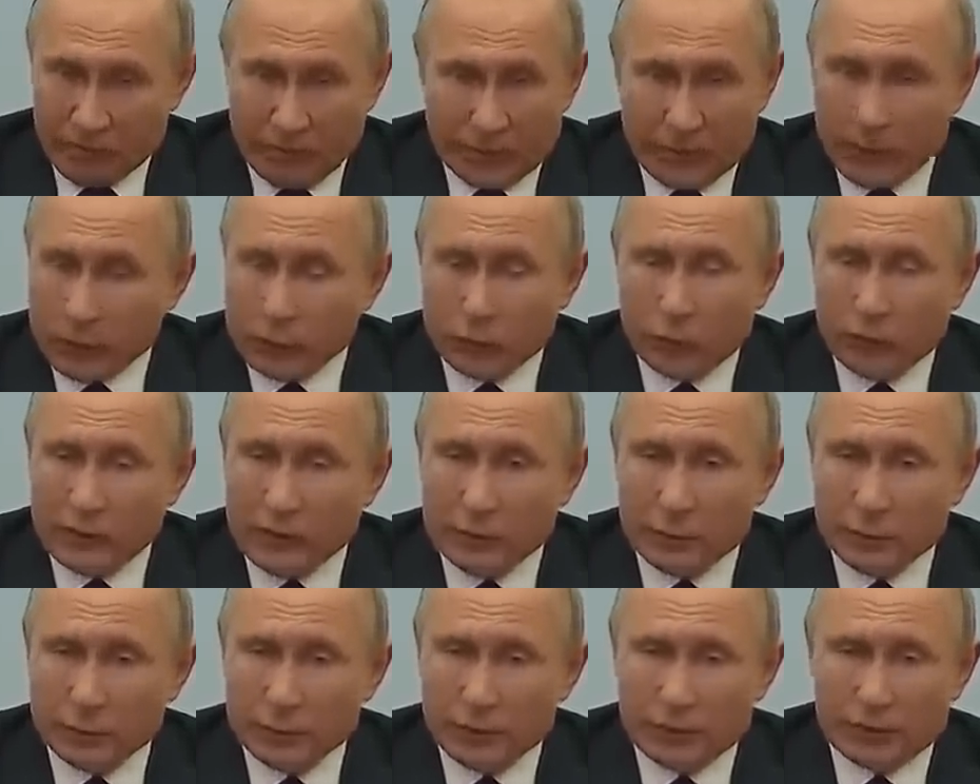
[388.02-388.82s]
Никто
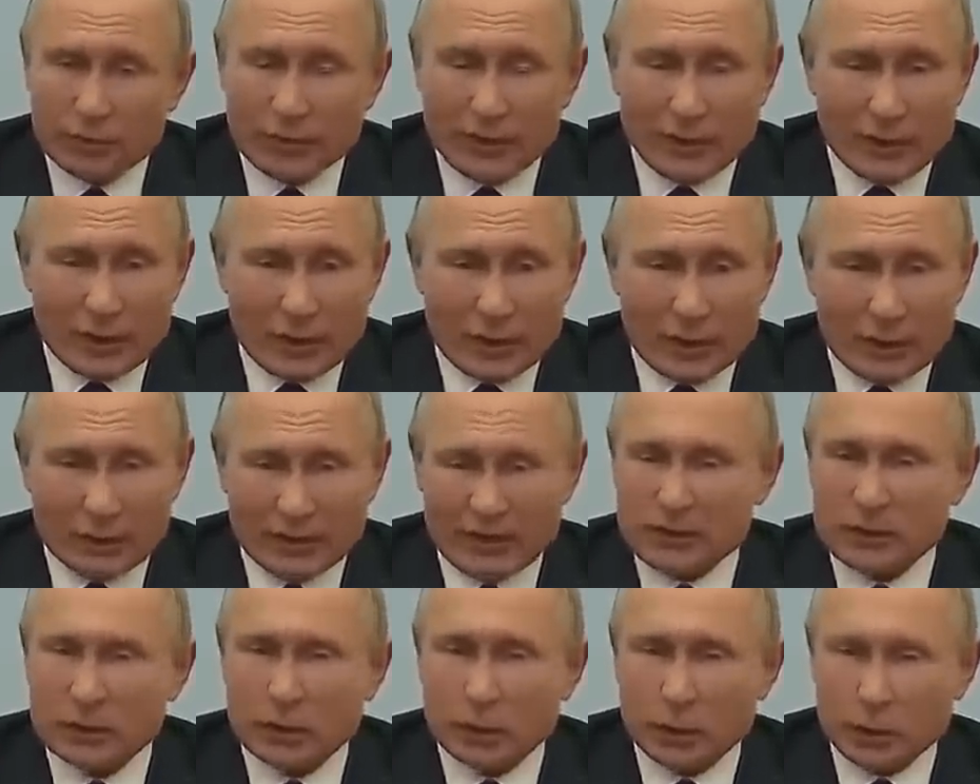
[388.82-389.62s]
не будет
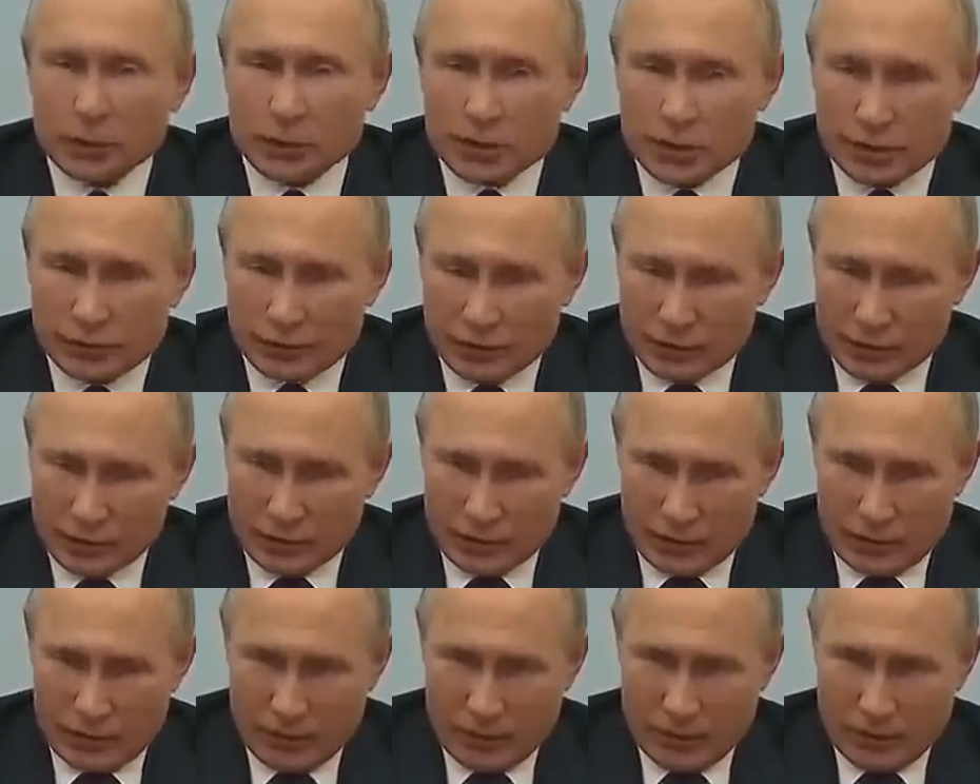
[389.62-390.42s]
раскручивать
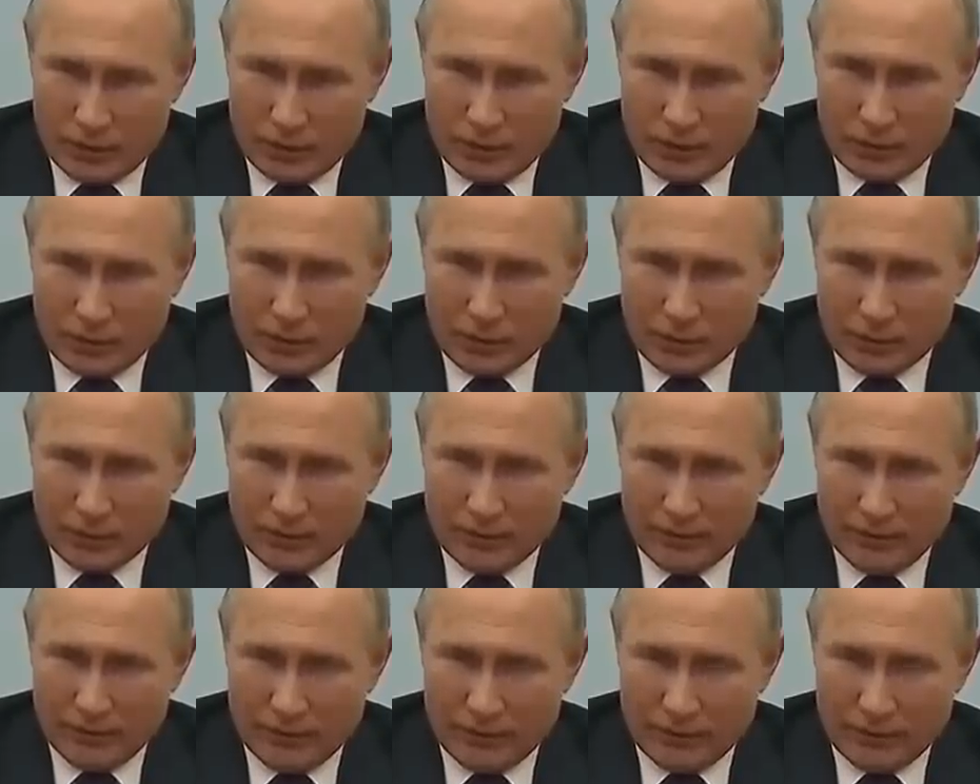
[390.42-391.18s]
э,